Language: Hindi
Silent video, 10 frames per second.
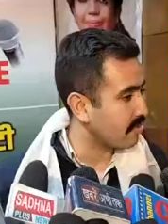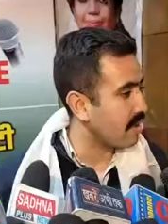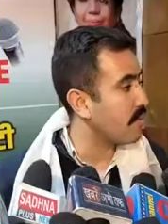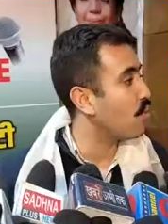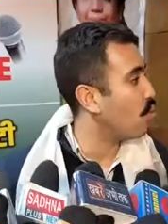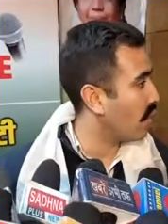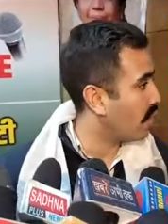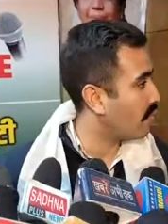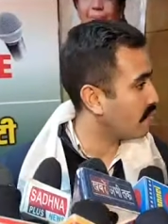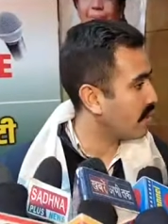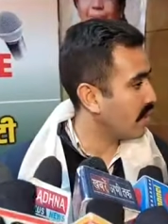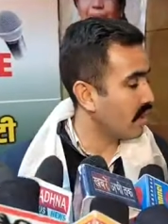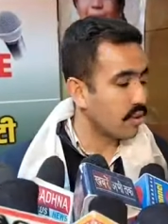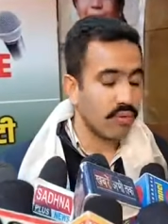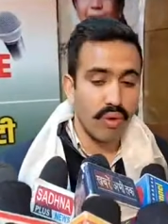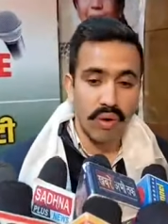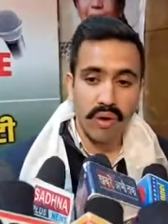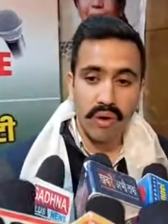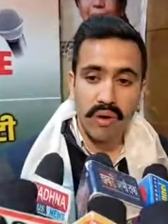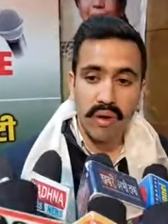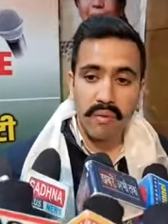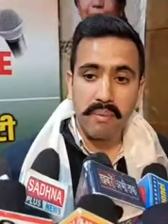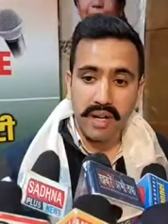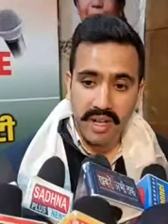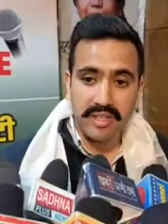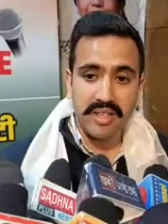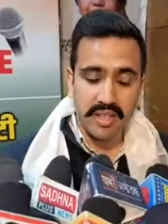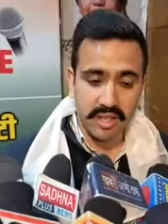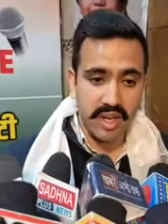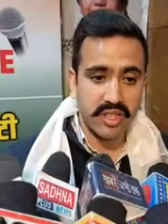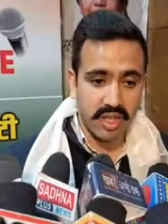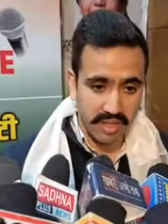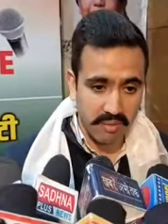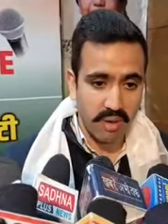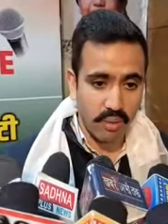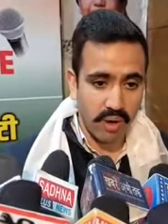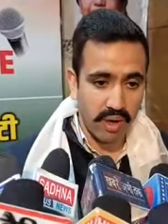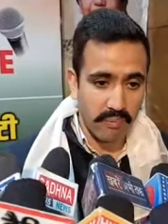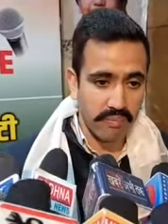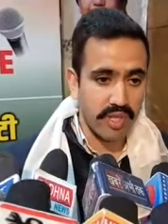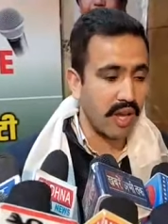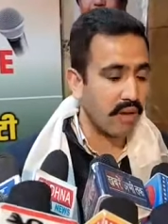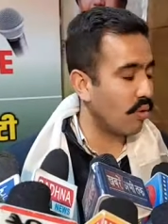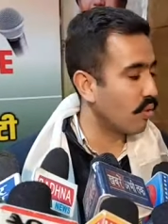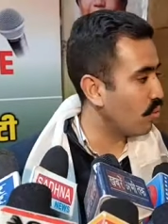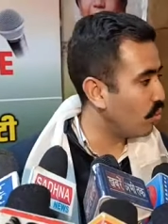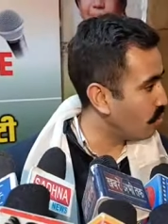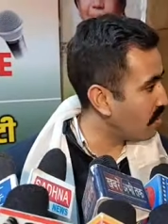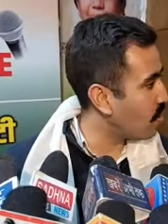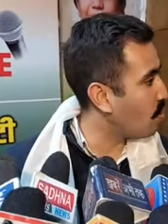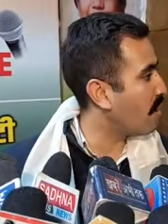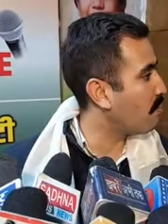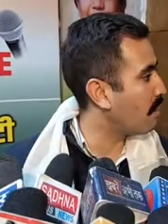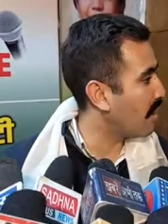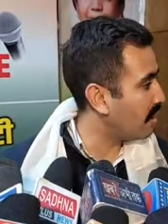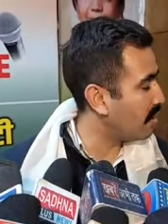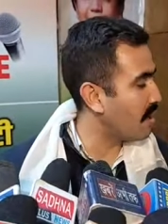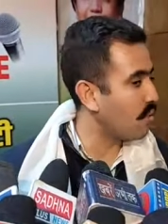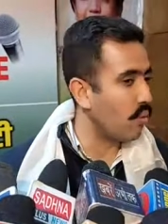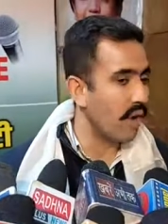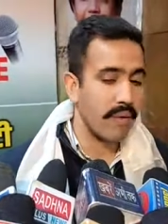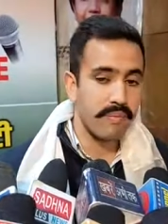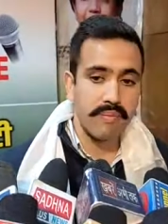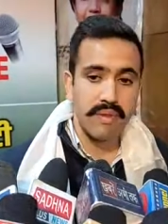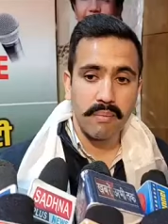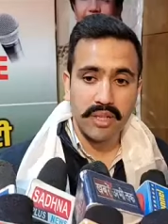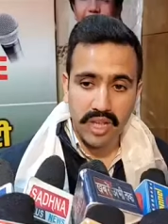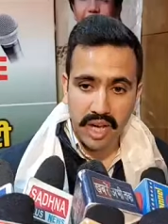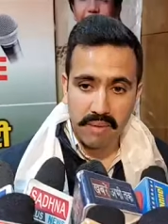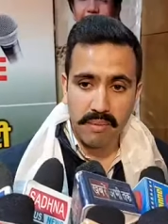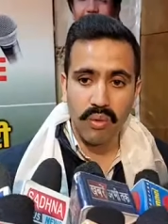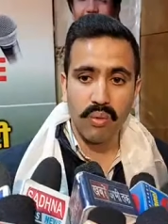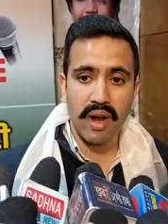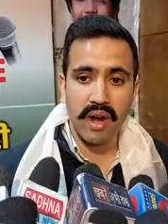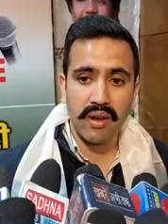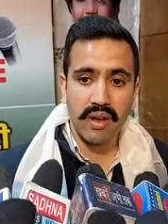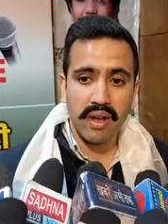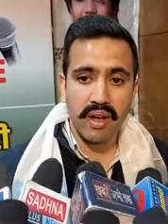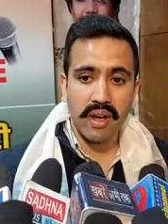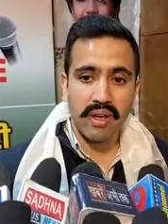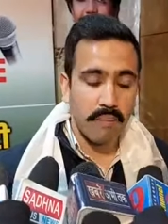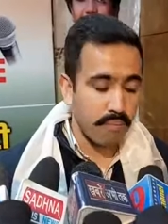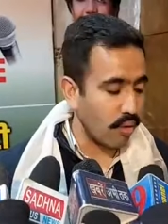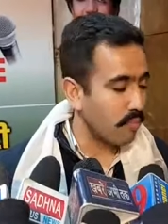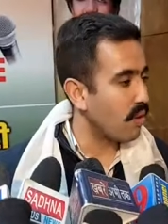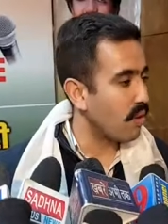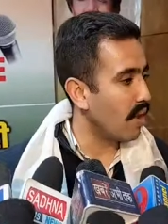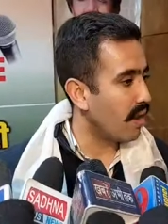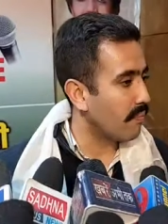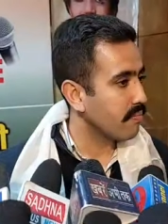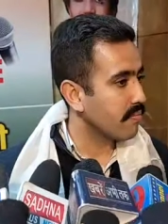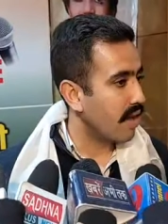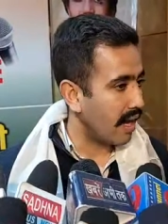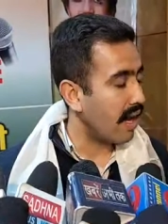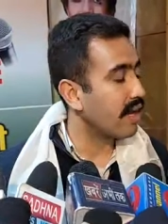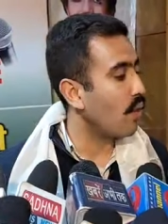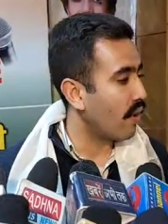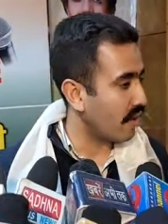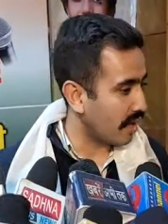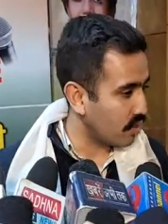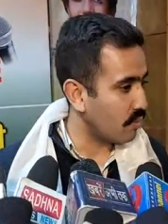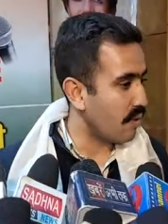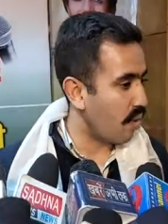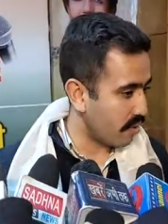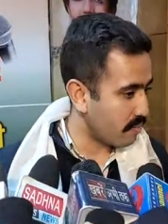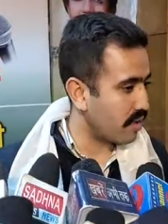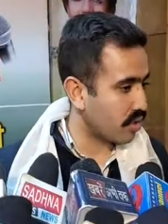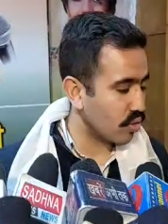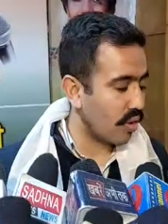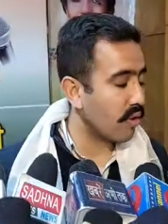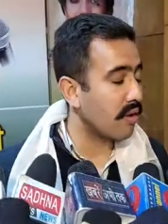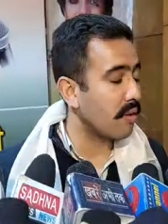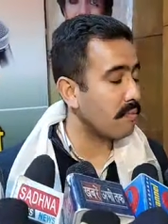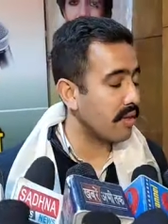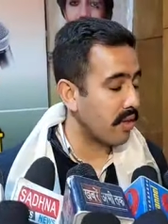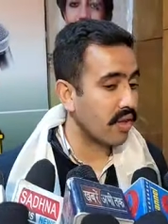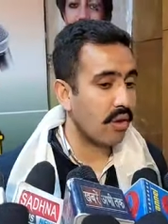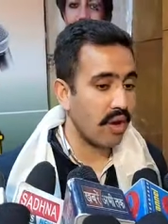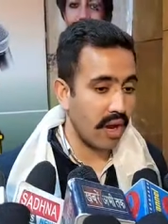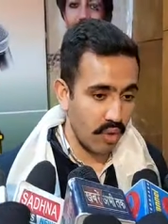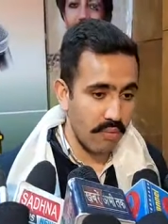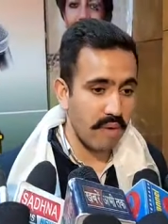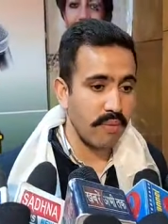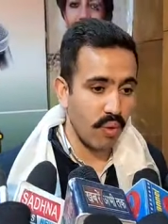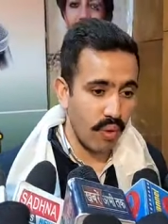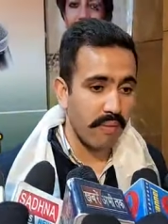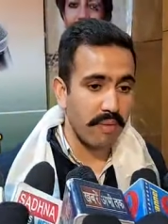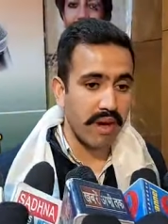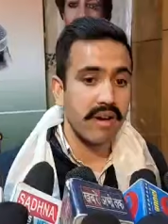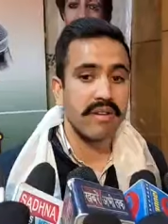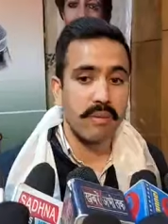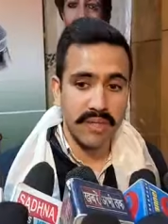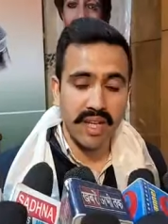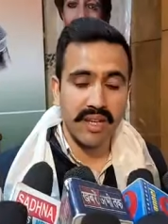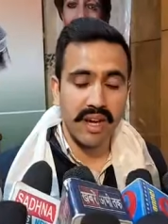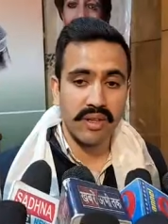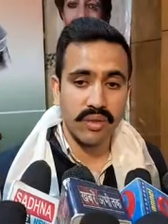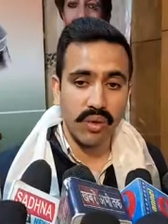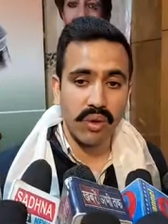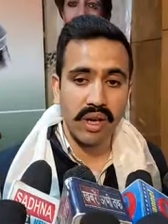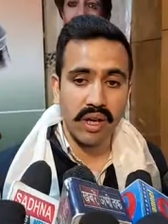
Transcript: समय में हुआ तो वो मंडी संसदीय क्षेत्र में हुआ चाहे वो कुल्लू में हुआ मनाली में हुआ बंजार में हुआ रामपुर में हुआ हालांकि और राज्यों में और प्रदेश और प्रदेश के और इलाकों में भी हुआ मगर सबसे ज़्यादा जो